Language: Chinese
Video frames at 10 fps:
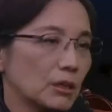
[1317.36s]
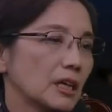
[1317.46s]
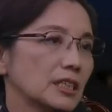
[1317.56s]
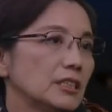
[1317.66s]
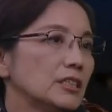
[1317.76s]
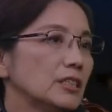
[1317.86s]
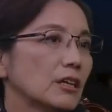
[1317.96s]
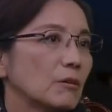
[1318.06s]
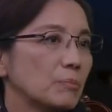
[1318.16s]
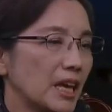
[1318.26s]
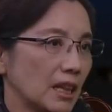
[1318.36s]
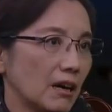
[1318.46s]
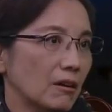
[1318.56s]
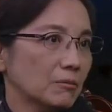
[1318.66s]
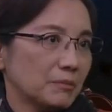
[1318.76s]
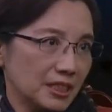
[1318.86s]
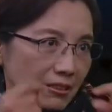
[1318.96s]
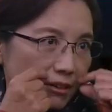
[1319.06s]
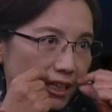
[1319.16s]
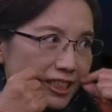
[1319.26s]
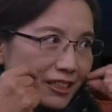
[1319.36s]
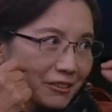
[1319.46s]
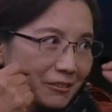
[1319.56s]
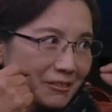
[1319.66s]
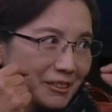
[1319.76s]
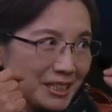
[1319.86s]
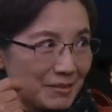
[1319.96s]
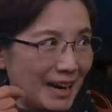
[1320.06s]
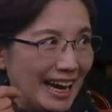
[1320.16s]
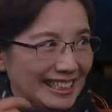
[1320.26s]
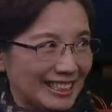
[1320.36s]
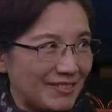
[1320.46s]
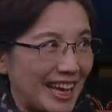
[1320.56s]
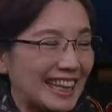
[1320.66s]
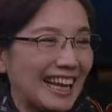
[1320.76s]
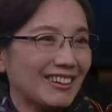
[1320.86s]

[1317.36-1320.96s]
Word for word: 说了一笑变老，一画笑容人马上就变